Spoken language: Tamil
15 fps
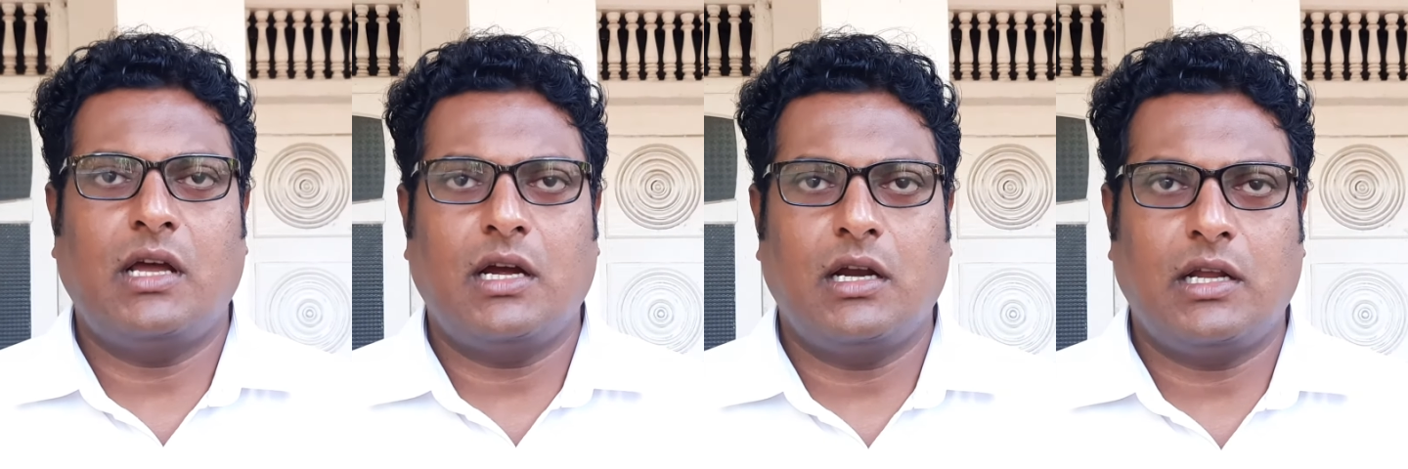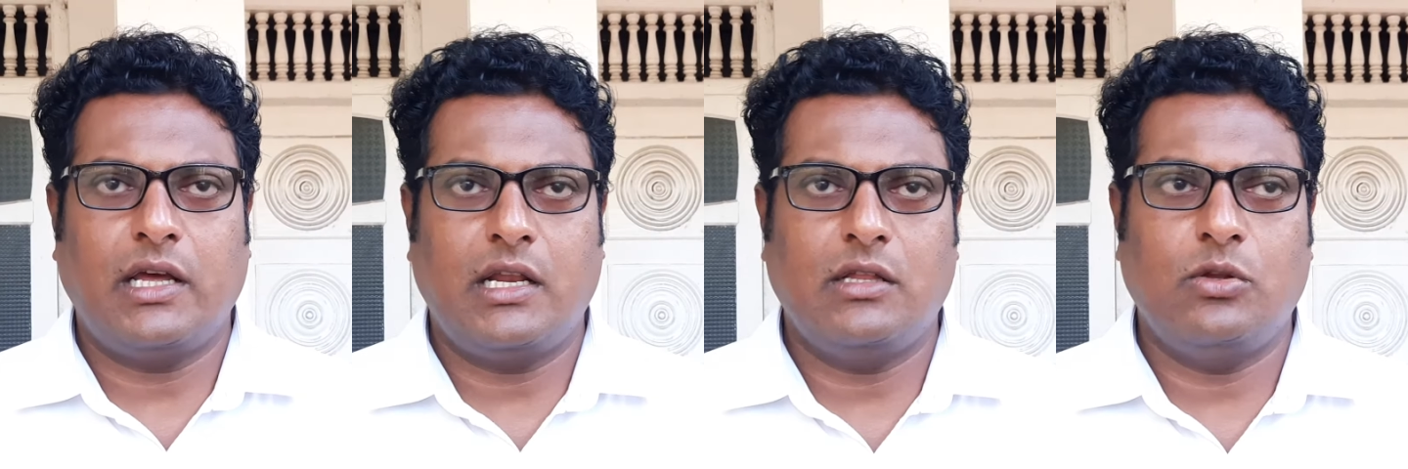
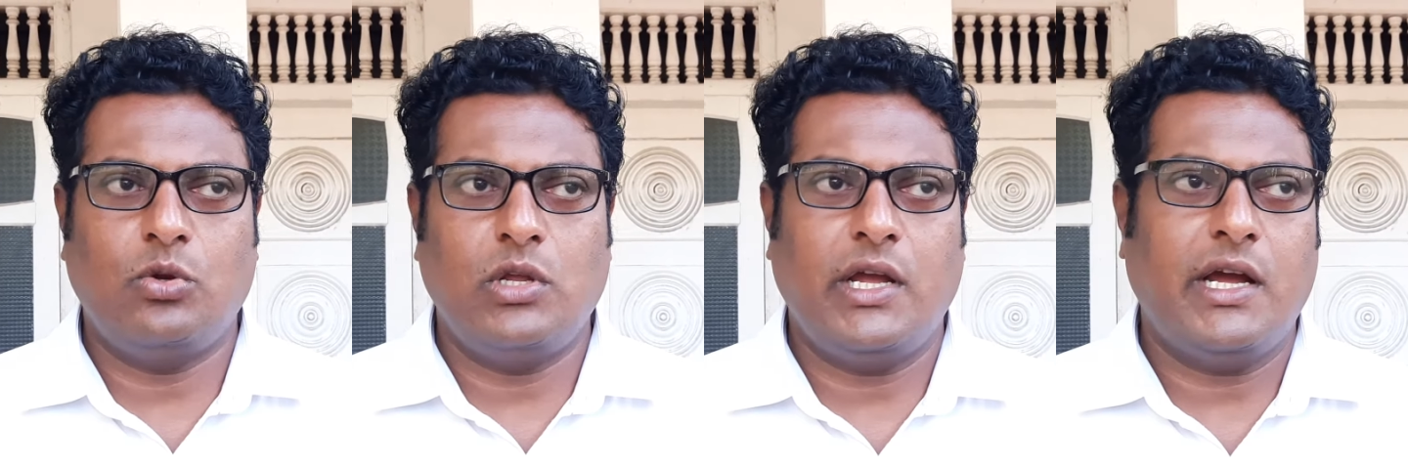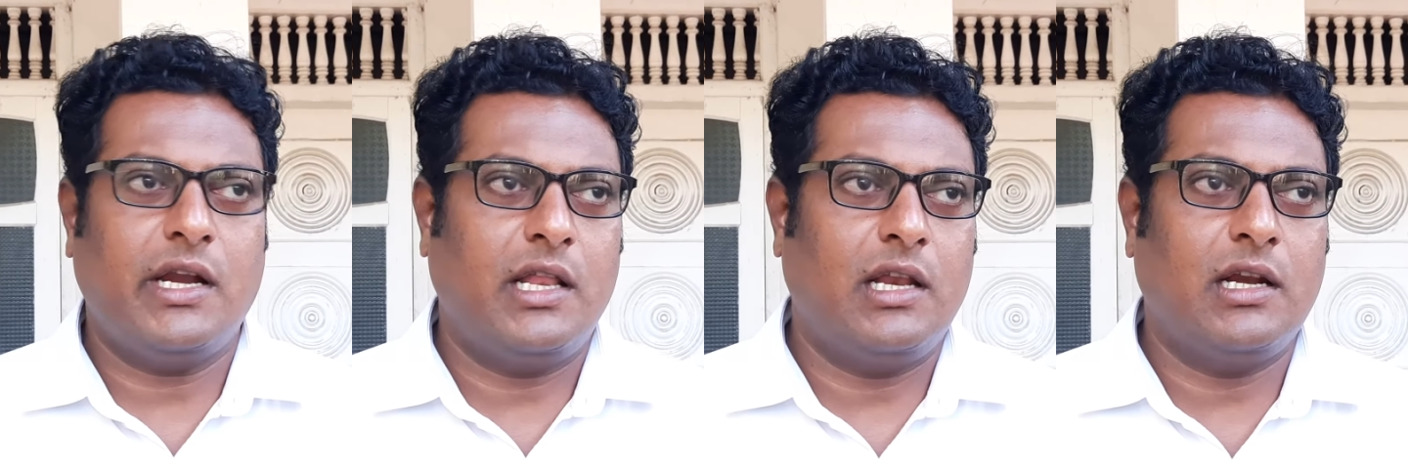நாங்கள்
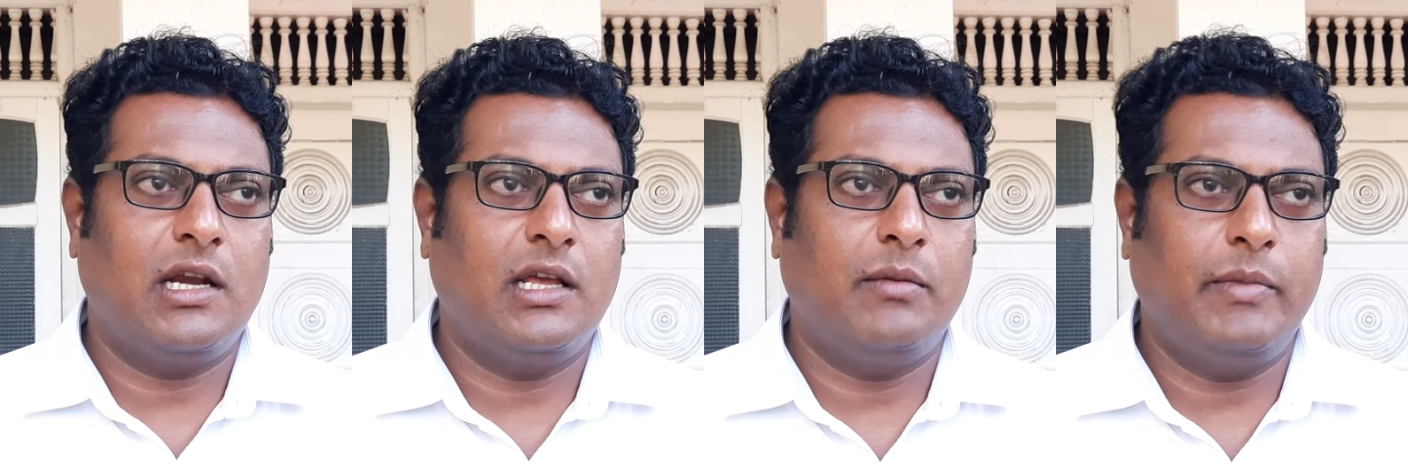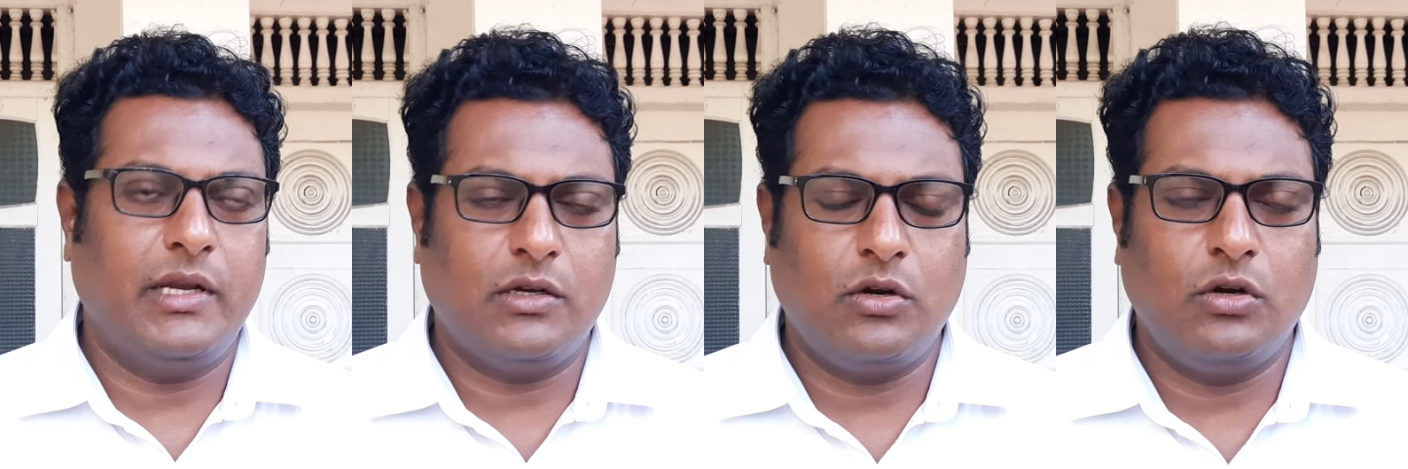கலந்துரையாடல்களை
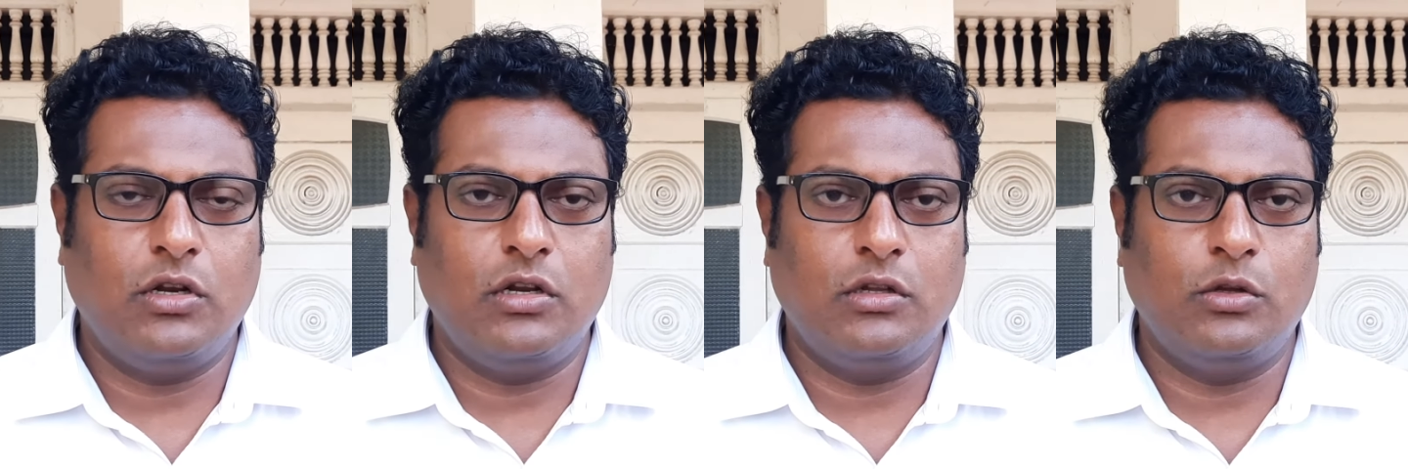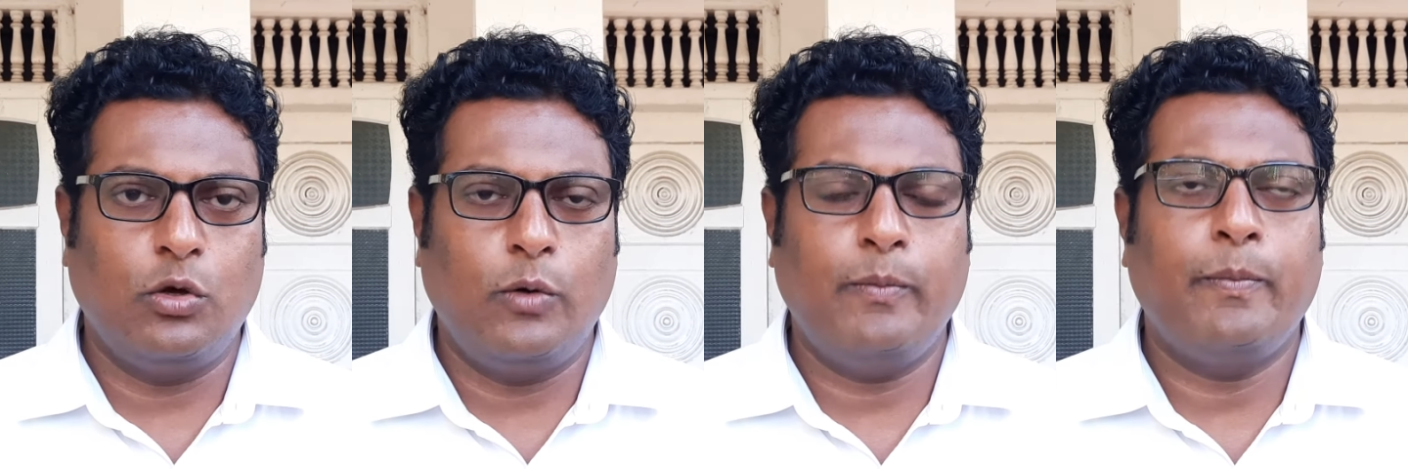
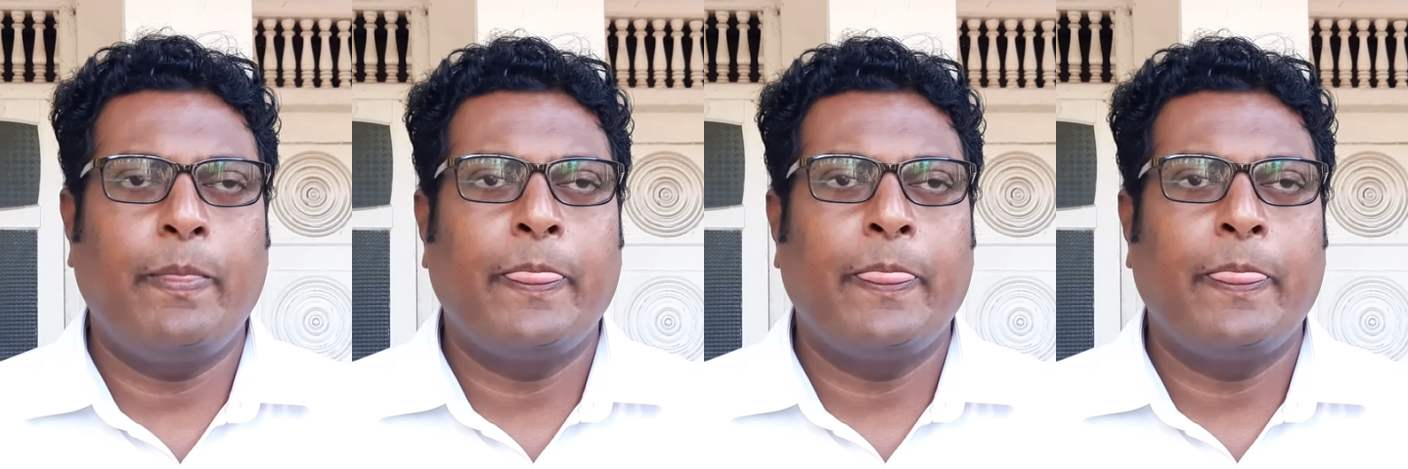மேற்கொண்டிருந்தோம்